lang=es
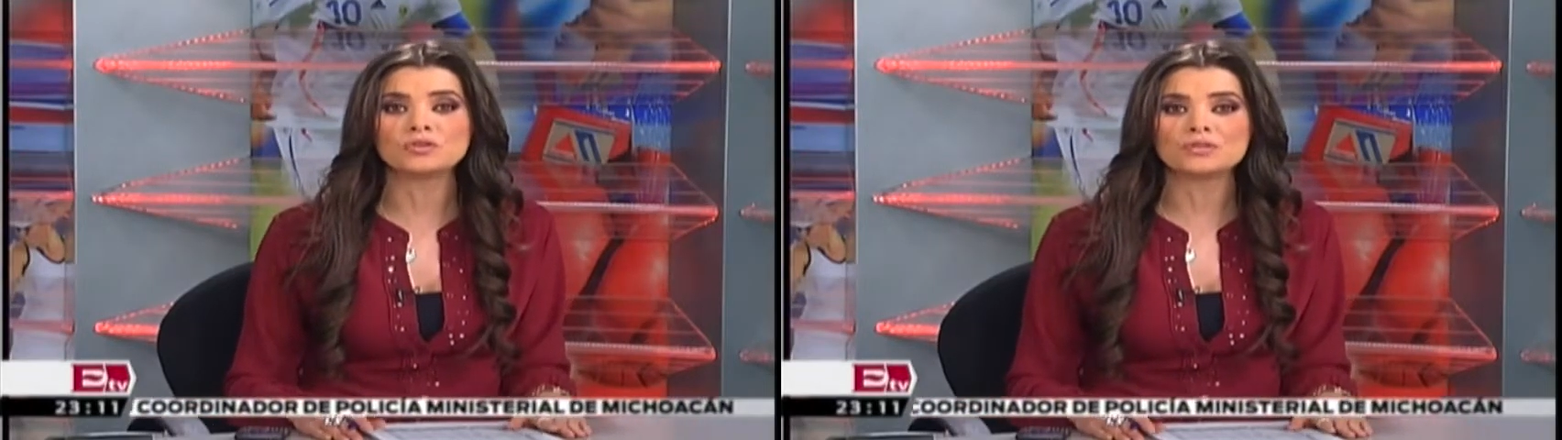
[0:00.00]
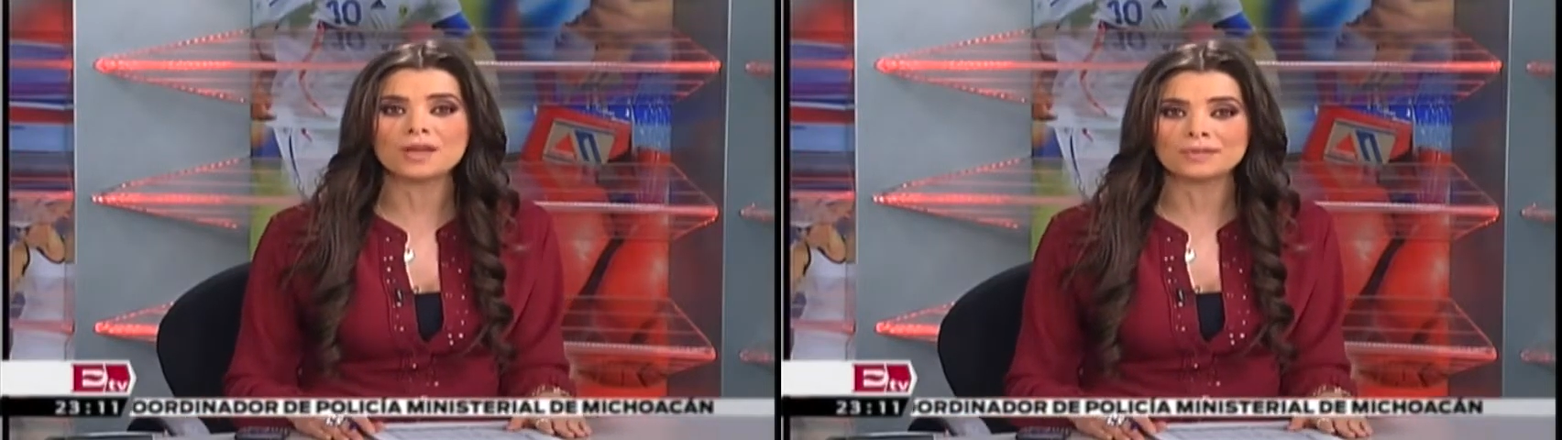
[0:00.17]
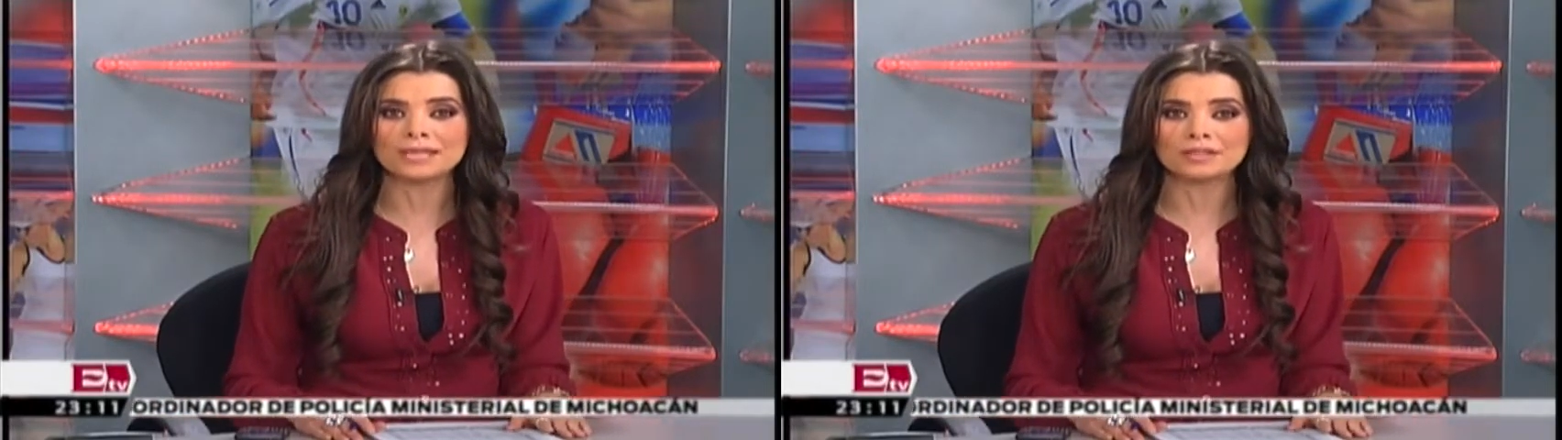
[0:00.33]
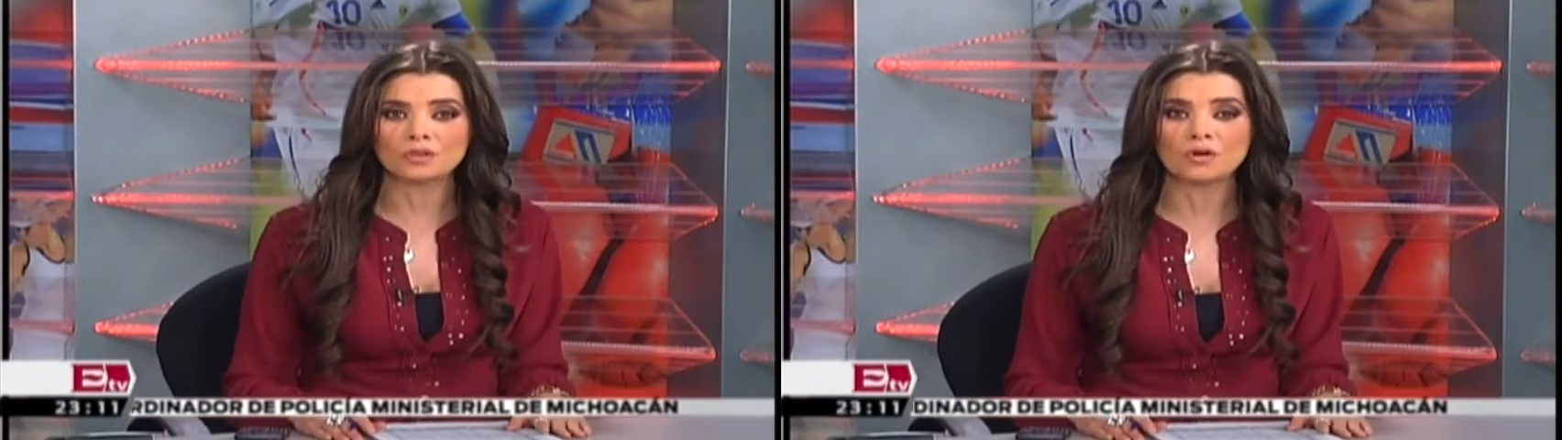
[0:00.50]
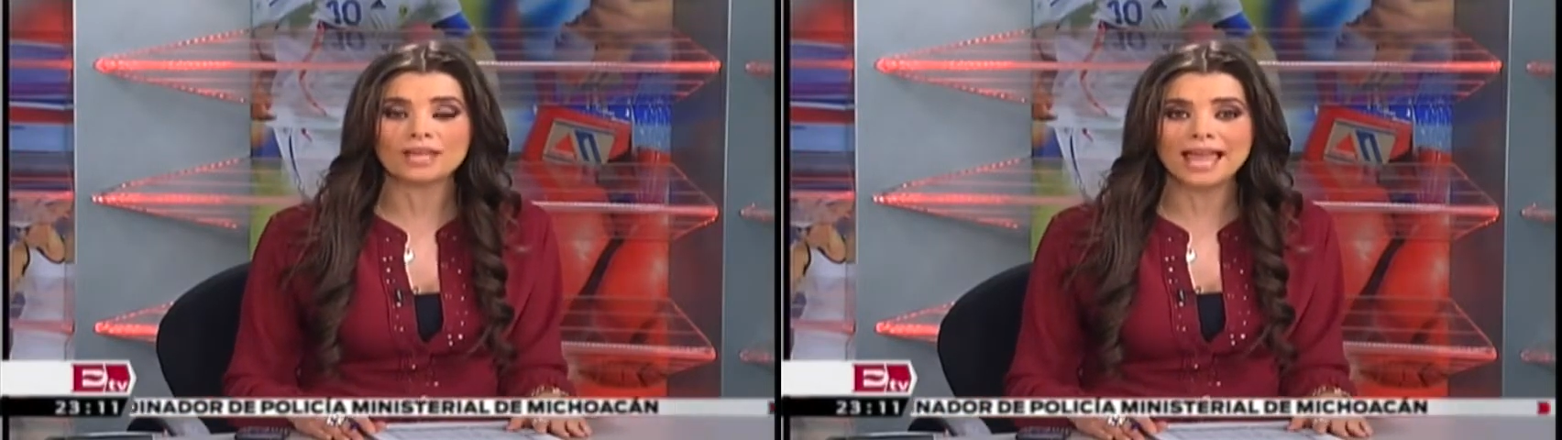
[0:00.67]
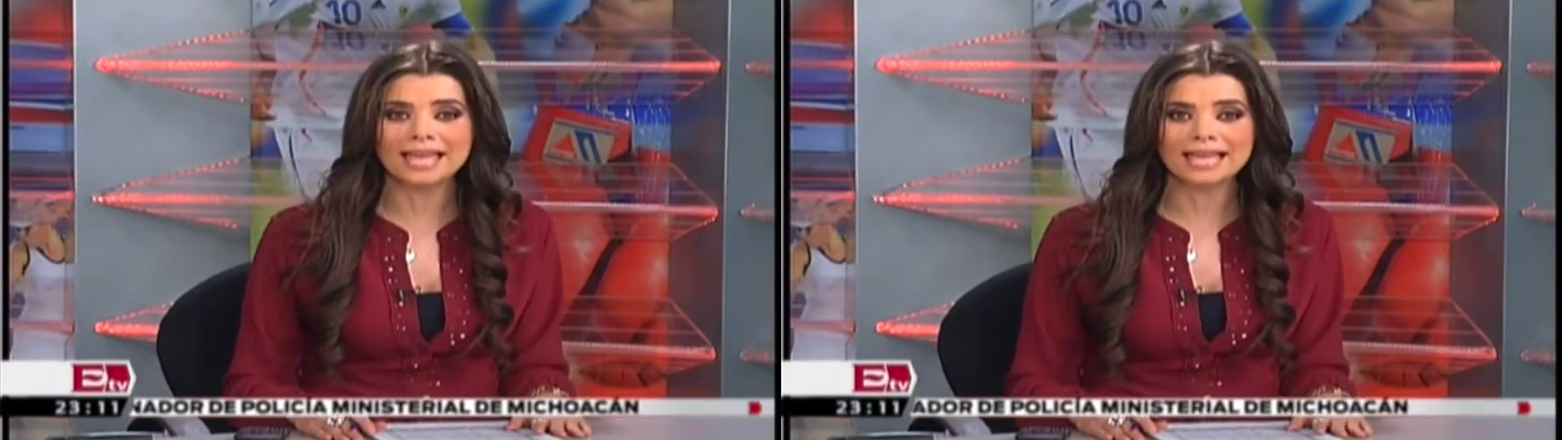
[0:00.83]
y una
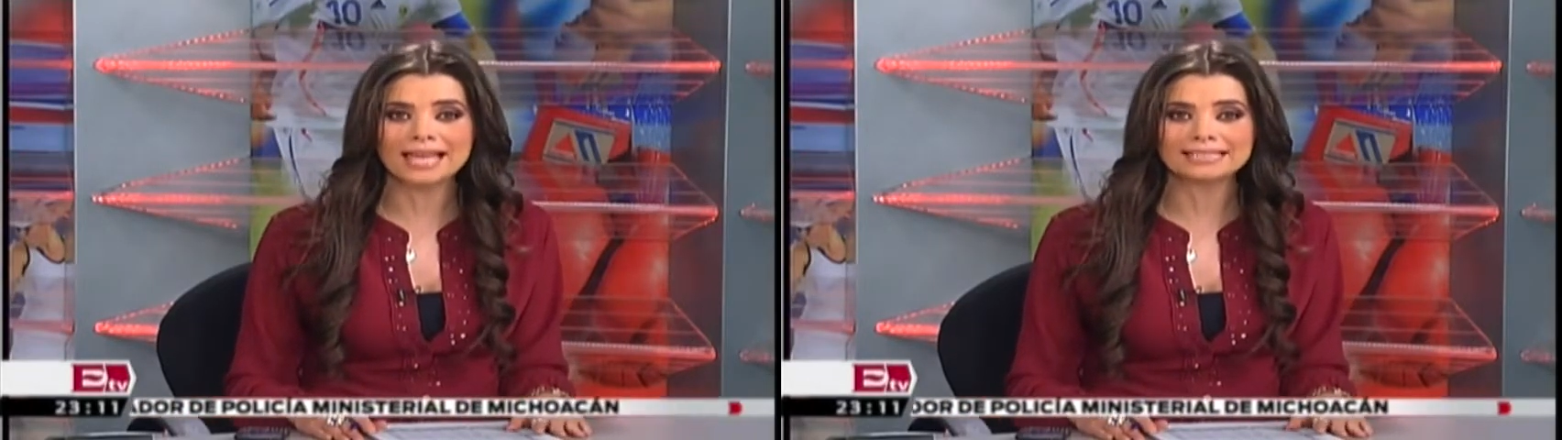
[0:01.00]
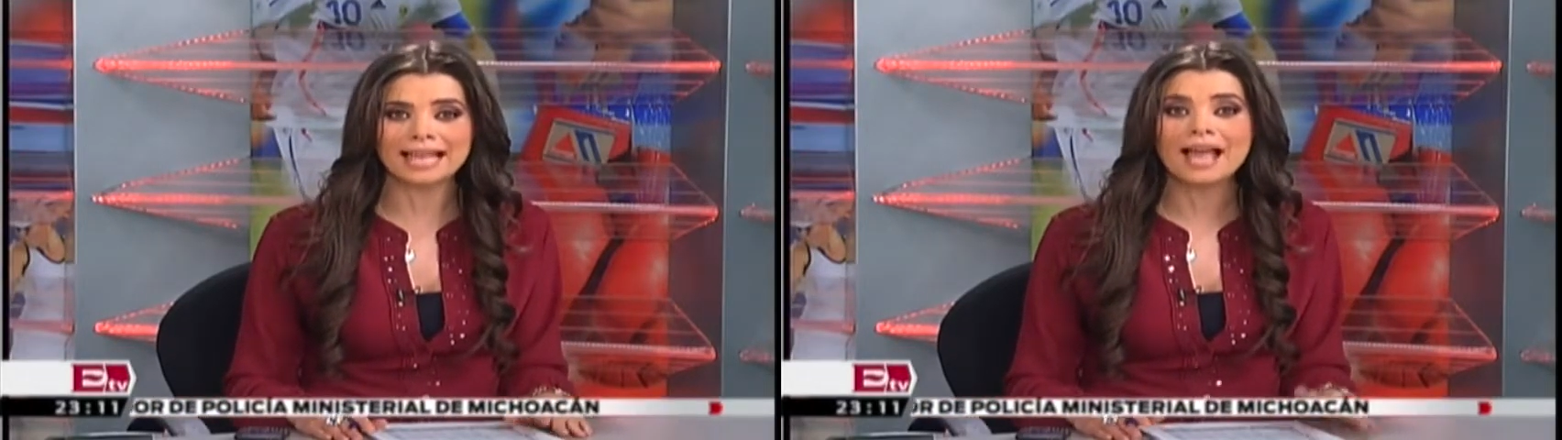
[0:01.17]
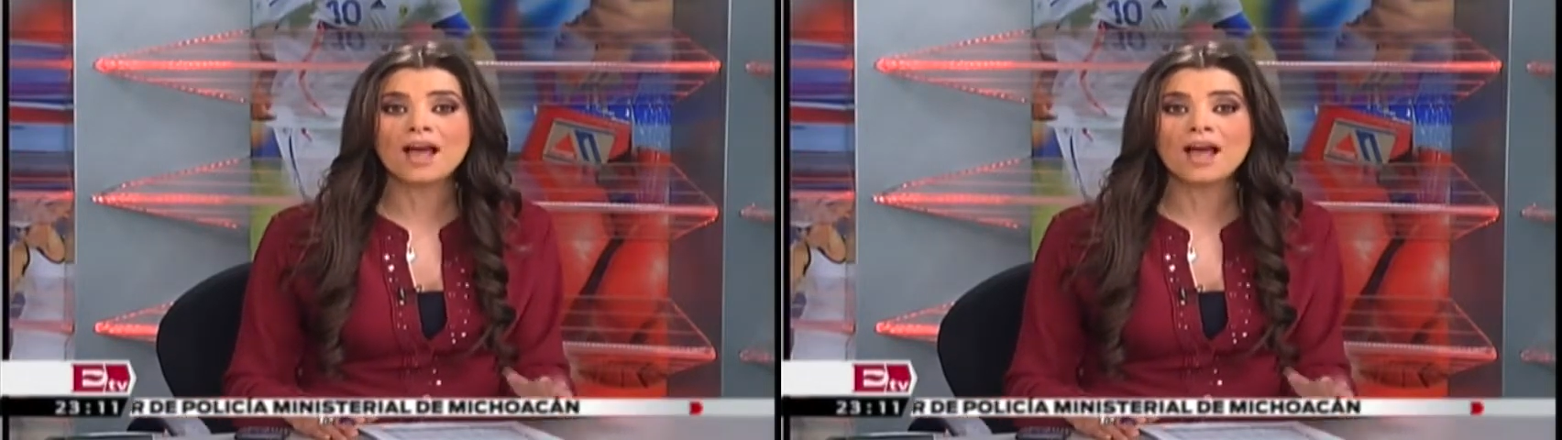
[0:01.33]
victoria en casa